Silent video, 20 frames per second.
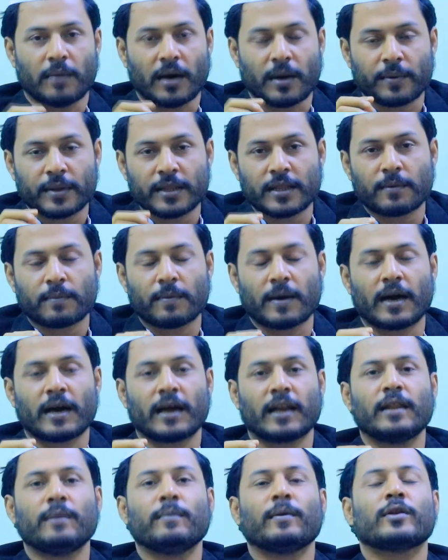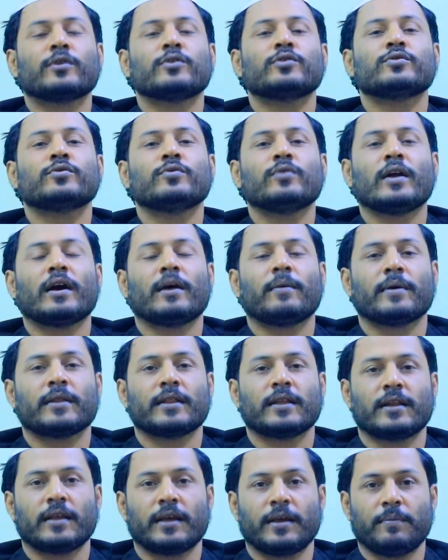আমাদের বাঙালি মানুষগুলো
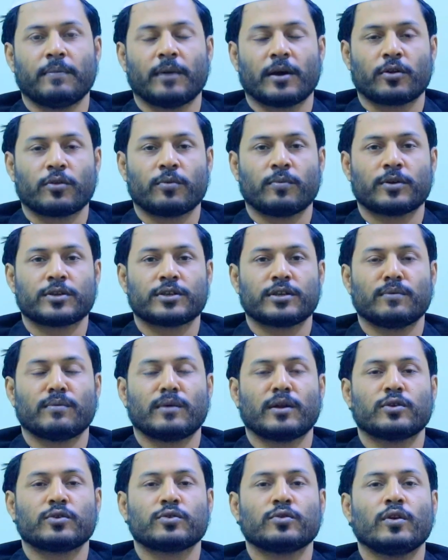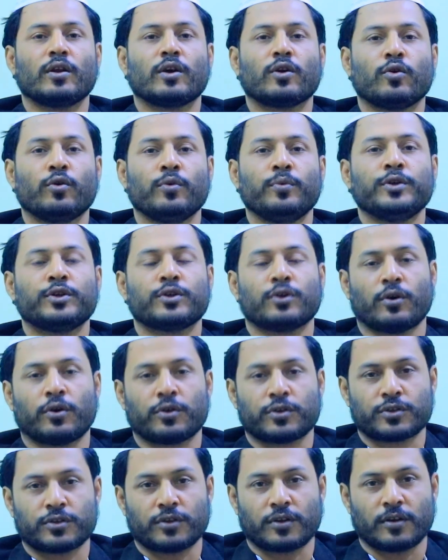আমাদের এই ভারতবর্ষের মানুষগুলো খুবই
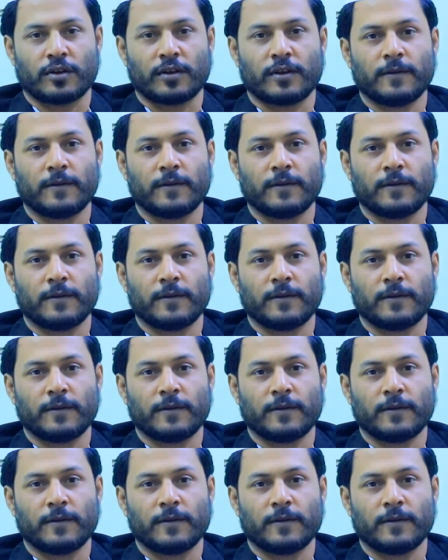সহজ সরল